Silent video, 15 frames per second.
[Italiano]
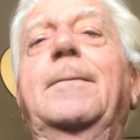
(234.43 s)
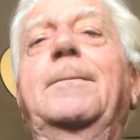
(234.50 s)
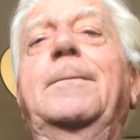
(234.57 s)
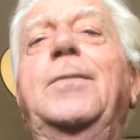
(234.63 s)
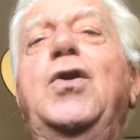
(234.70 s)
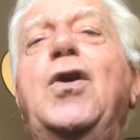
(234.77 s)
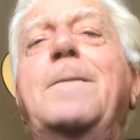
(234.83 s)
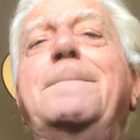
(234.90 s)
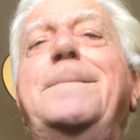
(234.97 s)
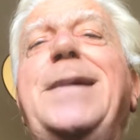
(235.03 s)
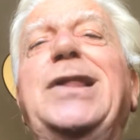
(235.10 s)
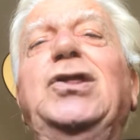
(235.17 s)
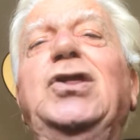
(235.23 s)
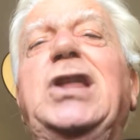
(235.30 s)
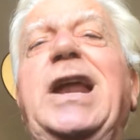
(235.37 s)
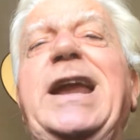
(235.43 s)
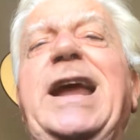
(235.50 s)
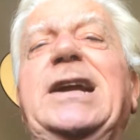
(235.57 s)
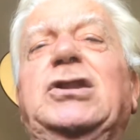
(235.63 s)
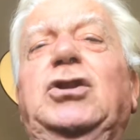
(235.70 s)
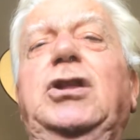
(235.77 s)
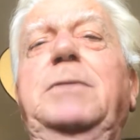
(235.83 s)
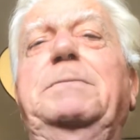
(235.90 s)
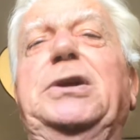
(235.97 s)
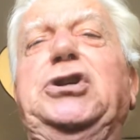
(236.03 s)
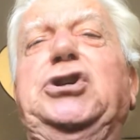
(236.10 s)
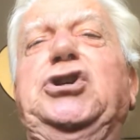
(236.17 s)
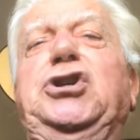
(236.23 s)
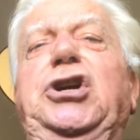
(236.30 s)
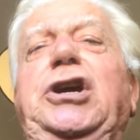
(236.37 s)
Non mantenerti
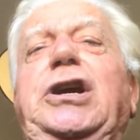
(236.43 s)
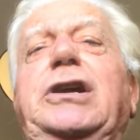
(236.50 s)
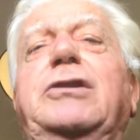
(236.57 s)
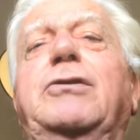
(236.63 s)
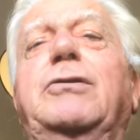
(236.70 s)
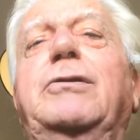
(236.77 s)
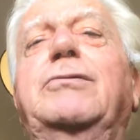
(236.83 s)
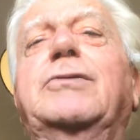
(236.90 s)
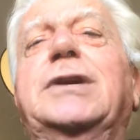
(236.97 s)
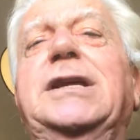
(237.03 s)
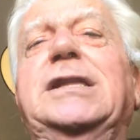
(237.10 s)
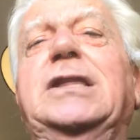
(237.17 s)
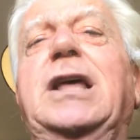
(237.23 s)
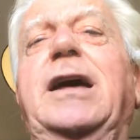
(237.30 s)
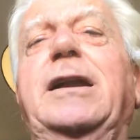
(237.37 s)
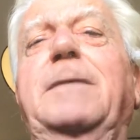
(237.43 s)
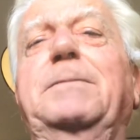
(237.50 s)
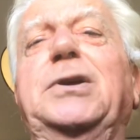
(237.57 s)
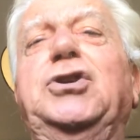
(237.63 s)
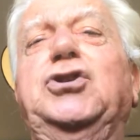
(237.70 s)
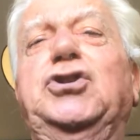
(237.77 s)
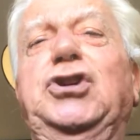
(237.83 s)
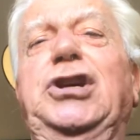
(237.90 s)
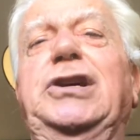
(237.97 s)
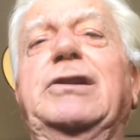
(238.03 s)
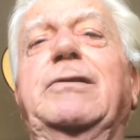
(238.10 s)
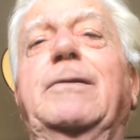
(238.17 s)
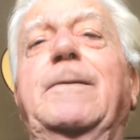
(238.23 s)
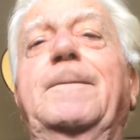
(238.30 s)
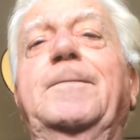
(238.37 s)
piccino, non restare
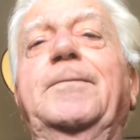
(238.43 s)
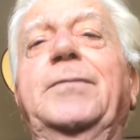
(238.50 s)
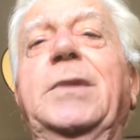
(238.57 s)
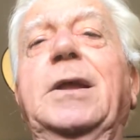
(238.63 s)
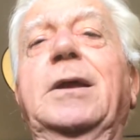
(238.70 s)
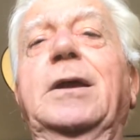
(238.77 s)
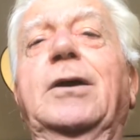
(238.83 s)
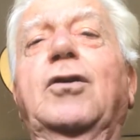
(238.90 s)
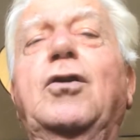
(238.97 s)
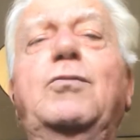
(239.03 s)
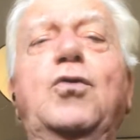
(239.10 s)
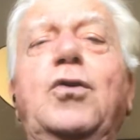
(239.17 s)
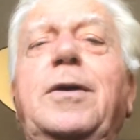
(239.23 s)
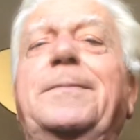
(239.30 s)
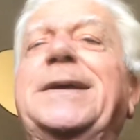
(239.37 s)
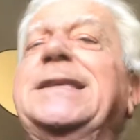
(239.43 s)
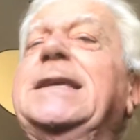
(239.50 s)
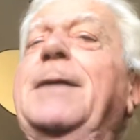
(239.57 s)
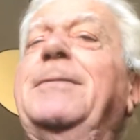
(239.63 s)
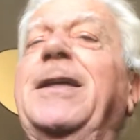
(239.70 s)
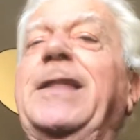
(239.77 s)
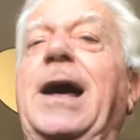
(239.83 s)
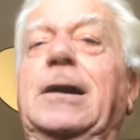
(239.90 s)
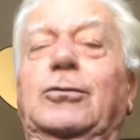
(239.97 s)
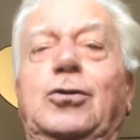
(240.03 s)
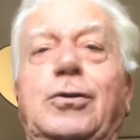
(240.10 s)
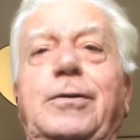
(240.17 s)
piccino. Comunque passiamo ad altro.